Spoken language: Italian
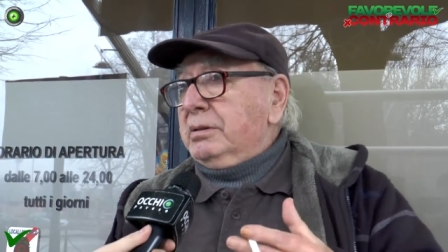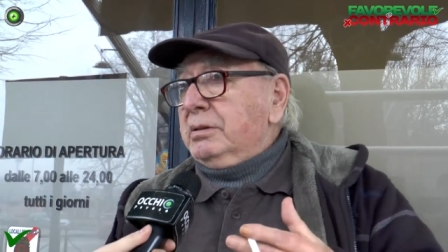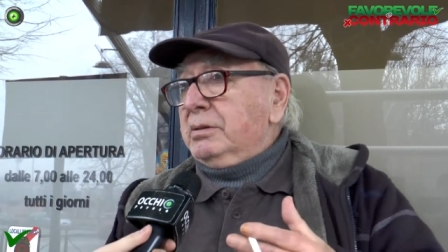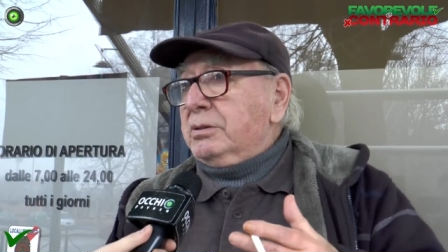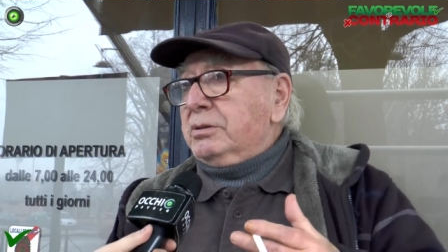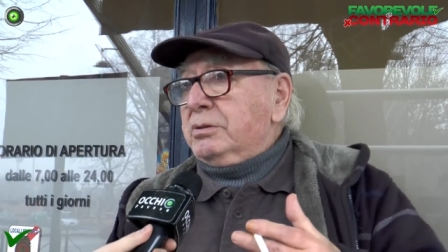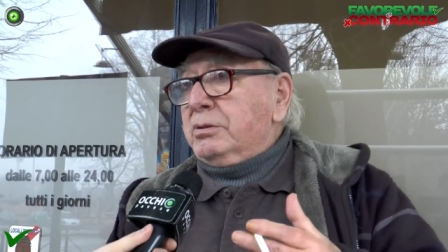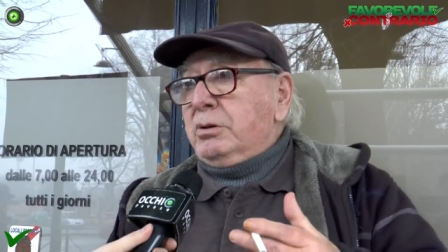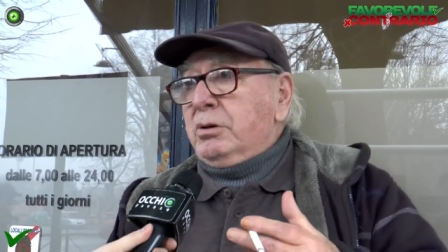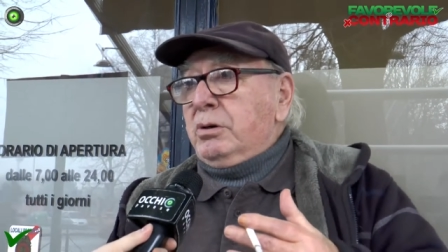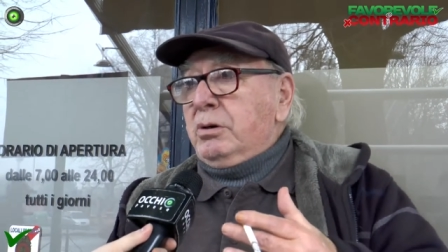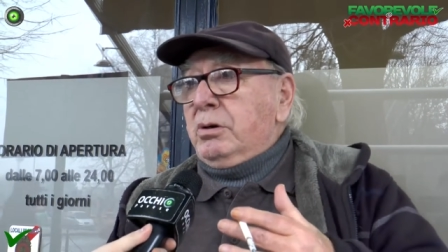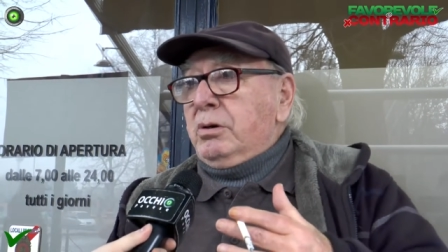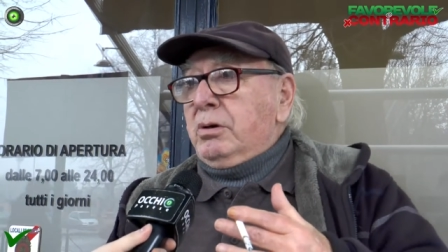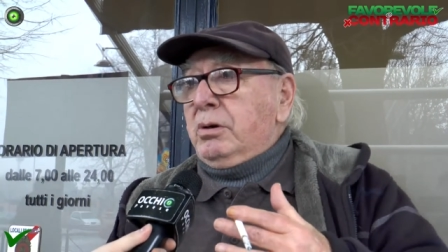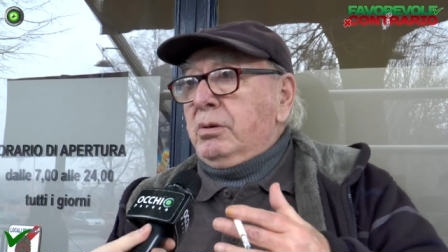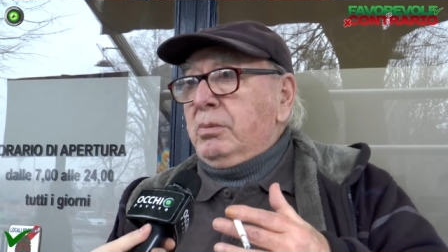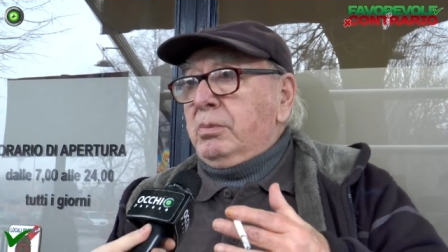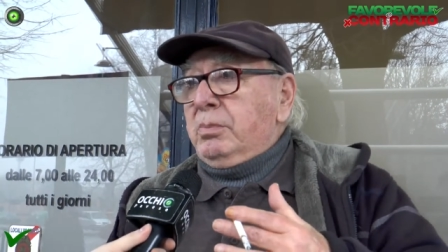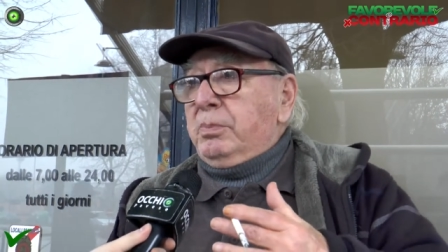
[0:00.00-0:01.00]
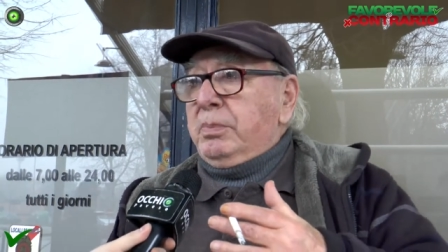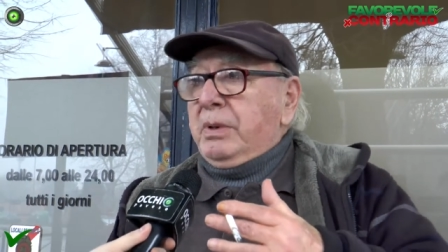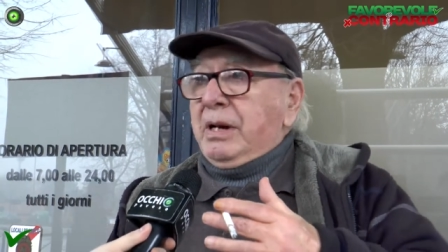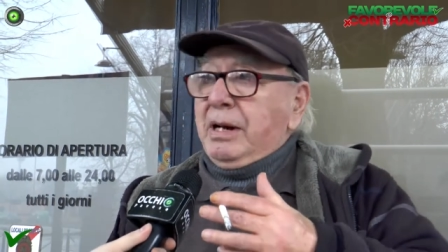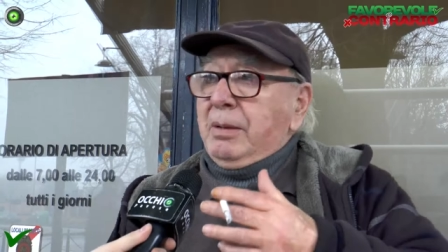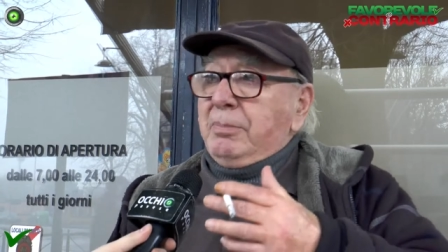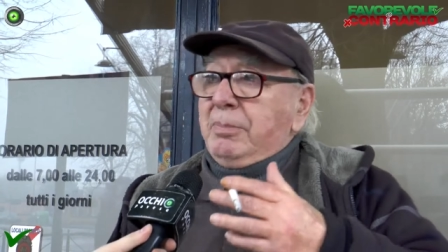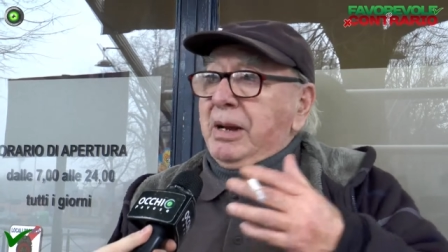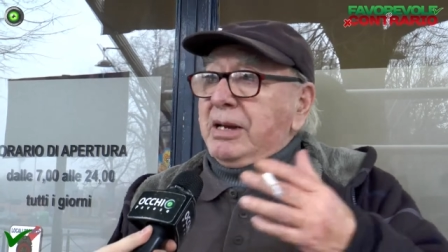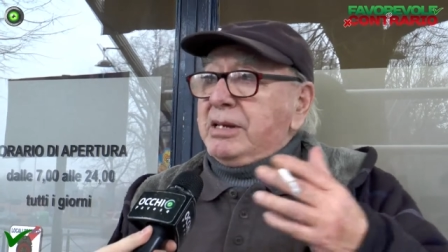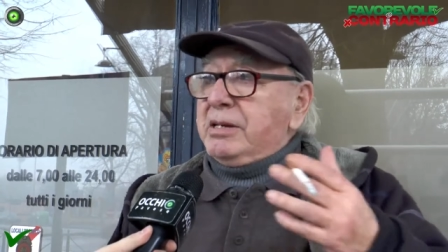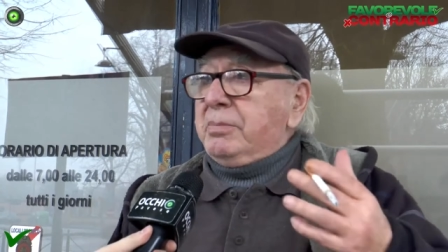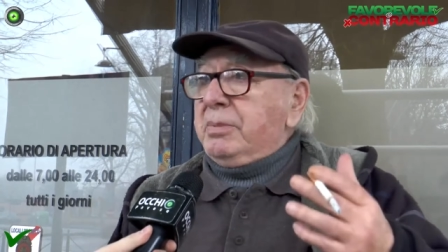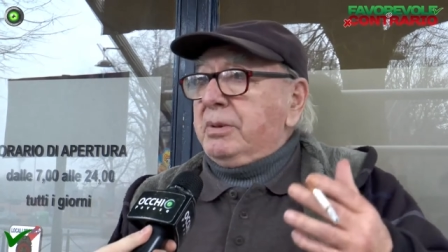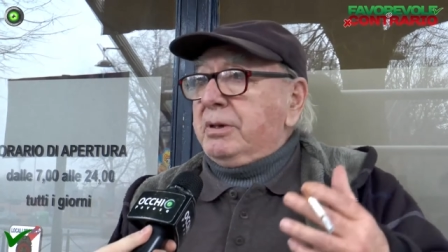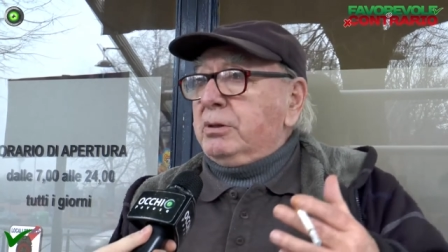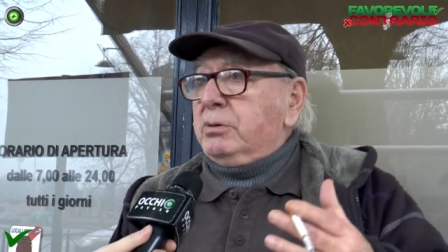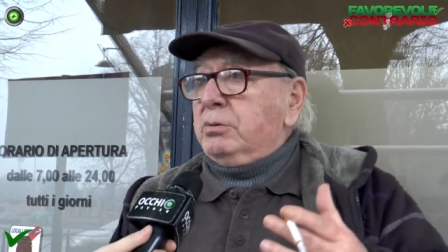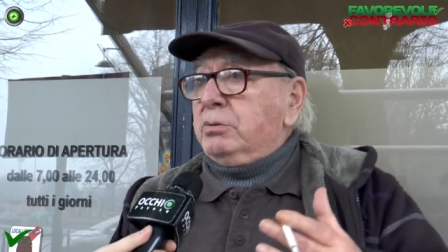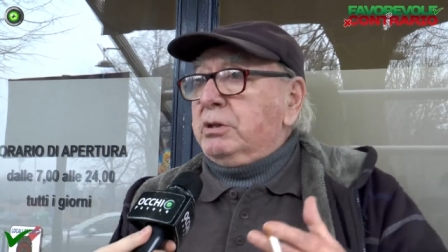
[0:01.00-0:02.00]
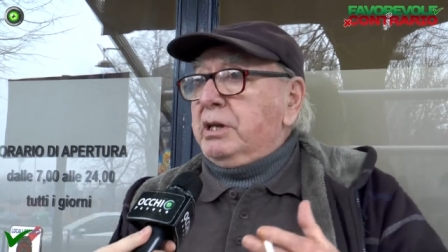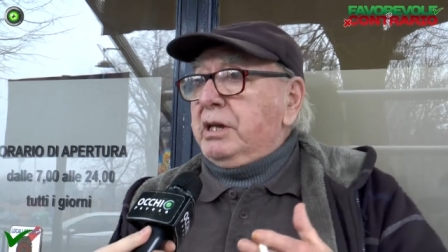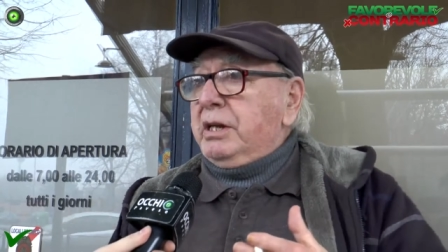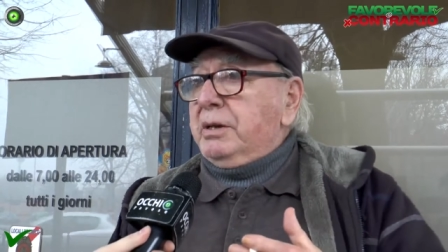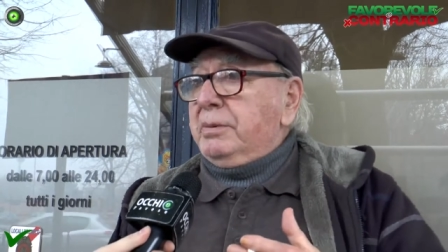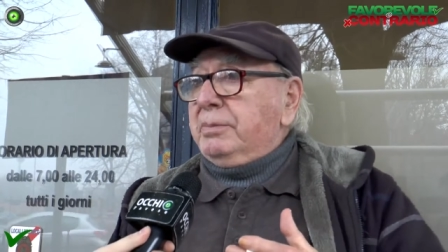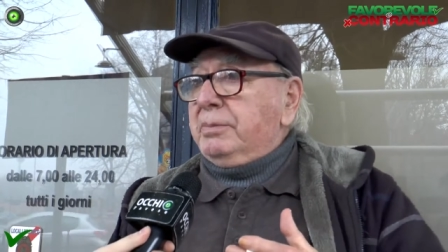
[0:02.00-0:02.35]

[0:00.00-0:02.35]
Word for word: sono per la pace per tutti.